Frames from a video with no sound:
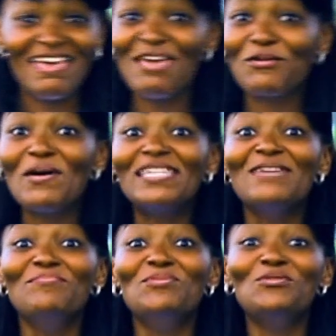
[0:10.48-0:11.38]
Et quoi de
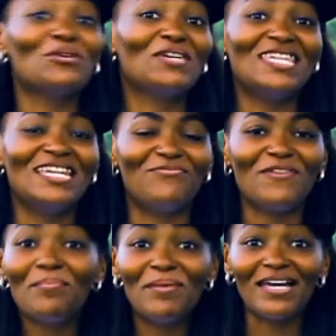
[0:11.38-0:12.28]
mieux que de les
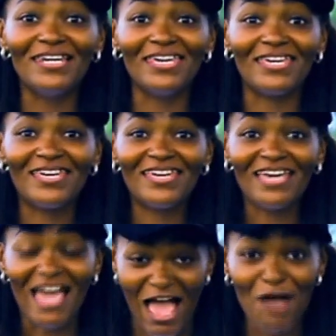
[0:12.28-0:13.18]
faire parler
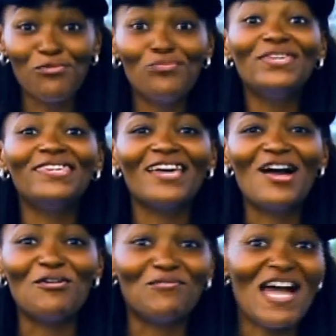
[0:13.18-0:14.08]
Ah oui,
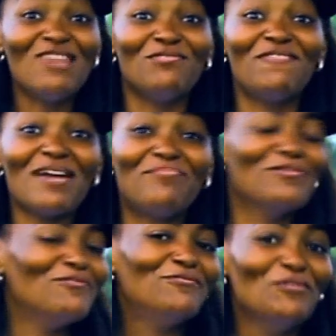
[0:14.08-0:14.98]
on va le faire
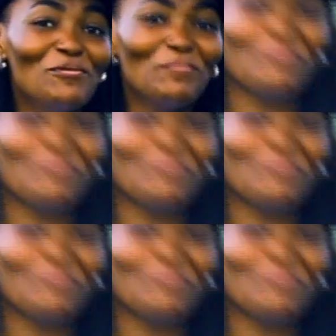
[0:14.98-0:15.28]
pour vous.